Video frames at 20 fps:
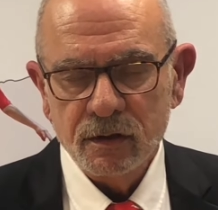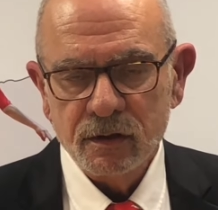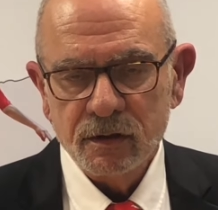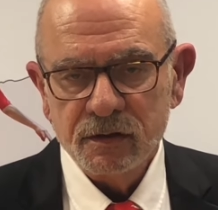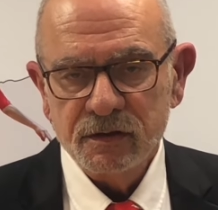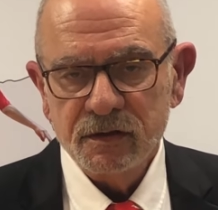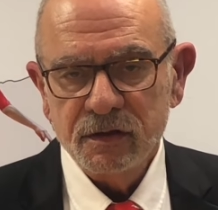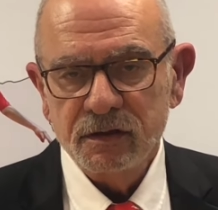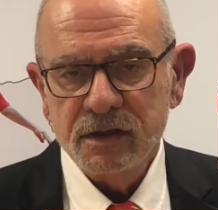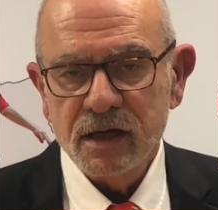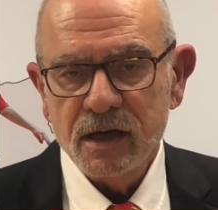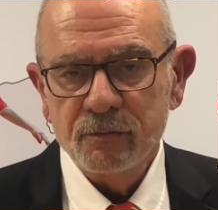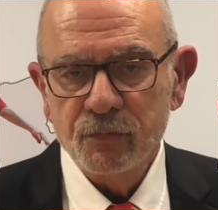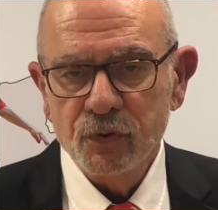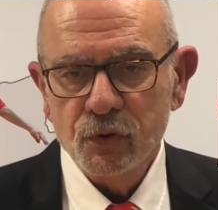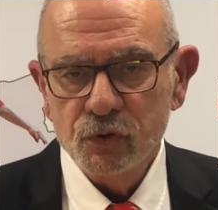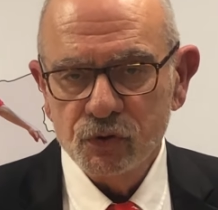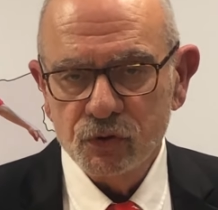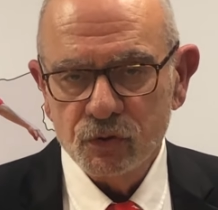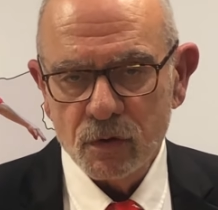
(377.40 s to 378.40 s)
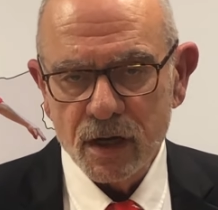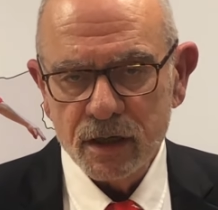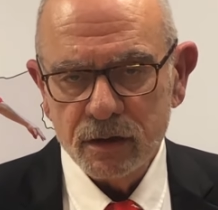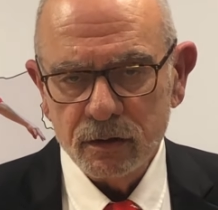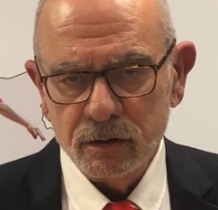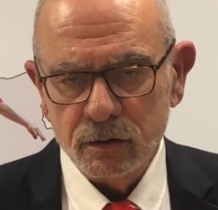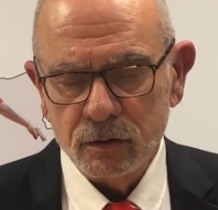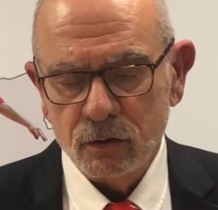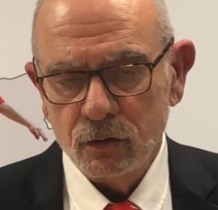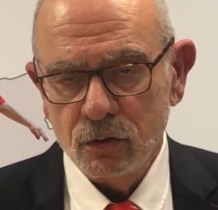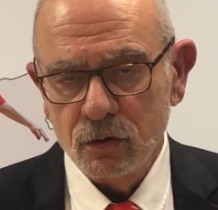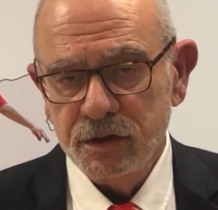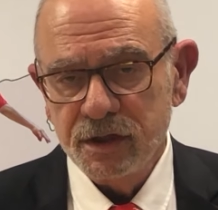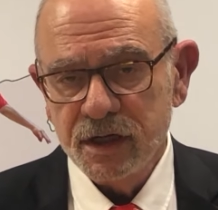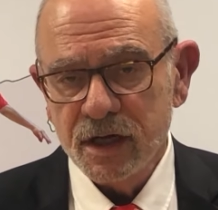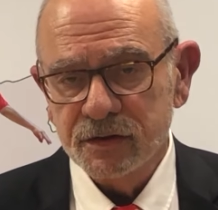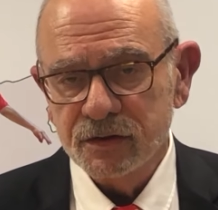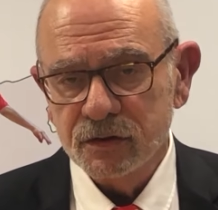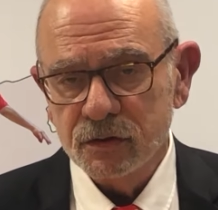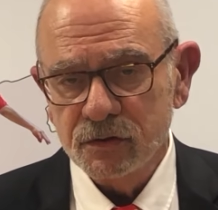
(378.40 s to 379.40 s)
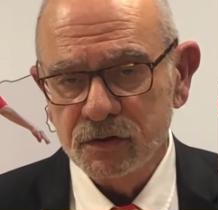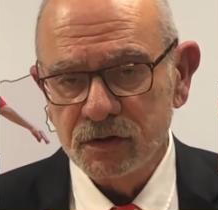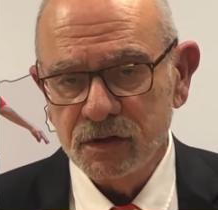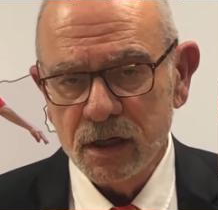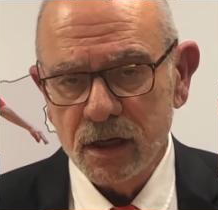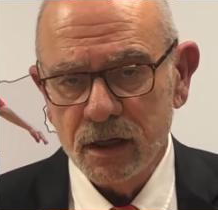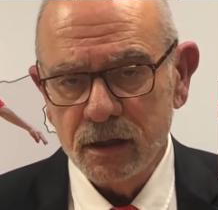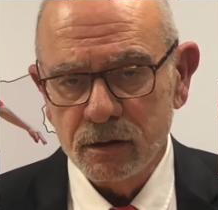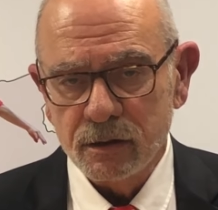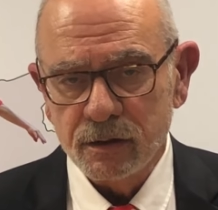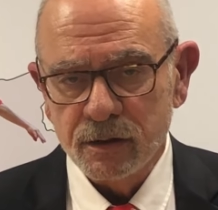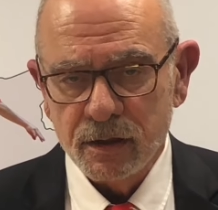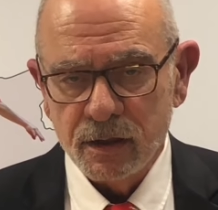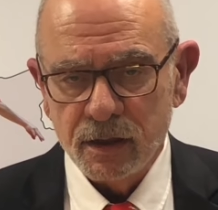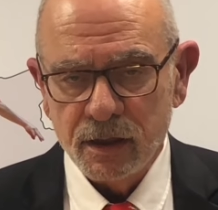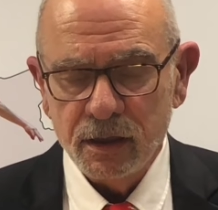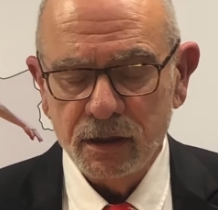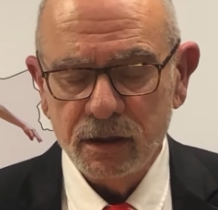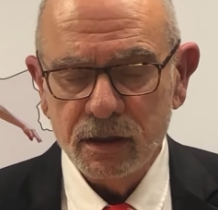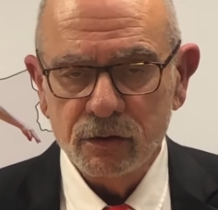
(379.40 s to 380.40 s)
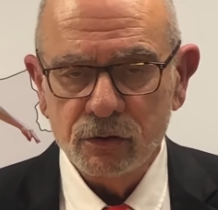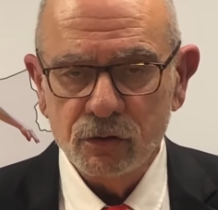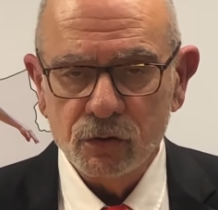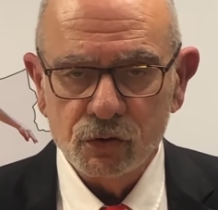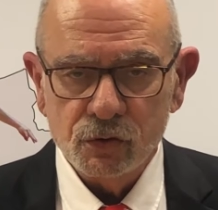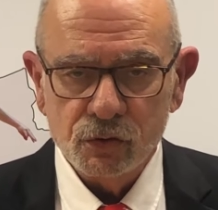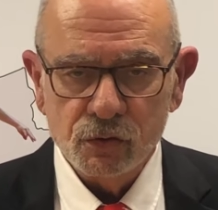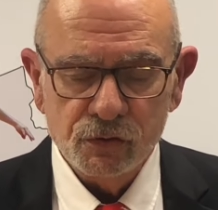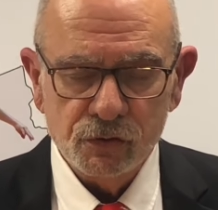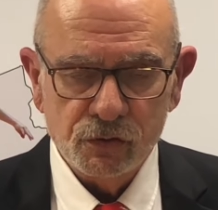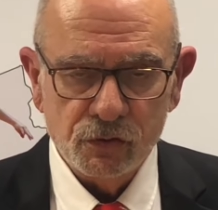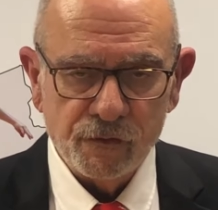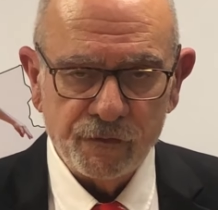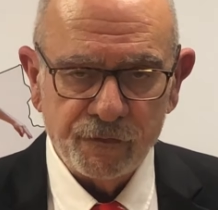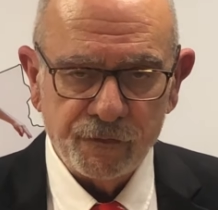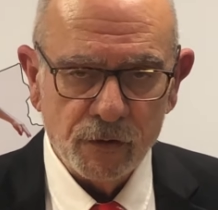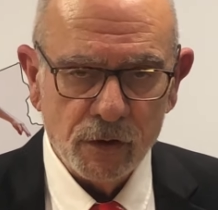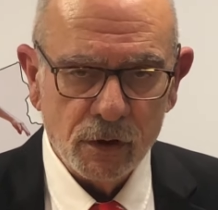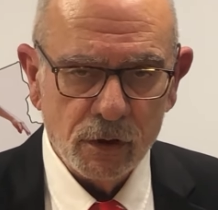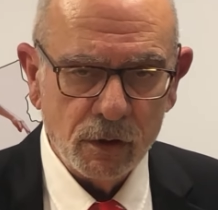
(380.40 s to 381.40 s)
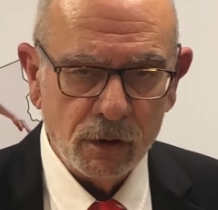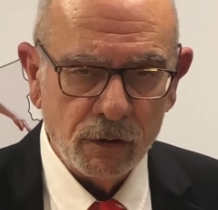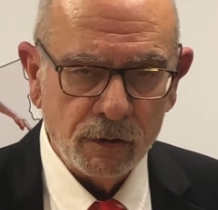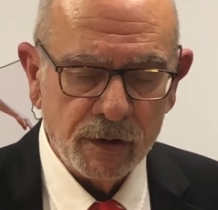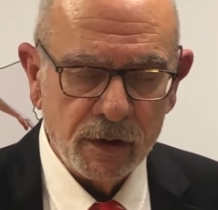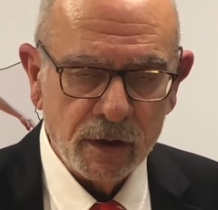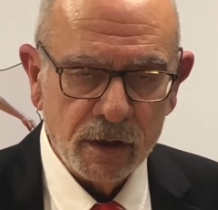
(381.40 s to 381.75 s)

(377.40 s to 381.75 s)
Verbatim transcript: C'est un besoin, le lien social est quelque chose de fort,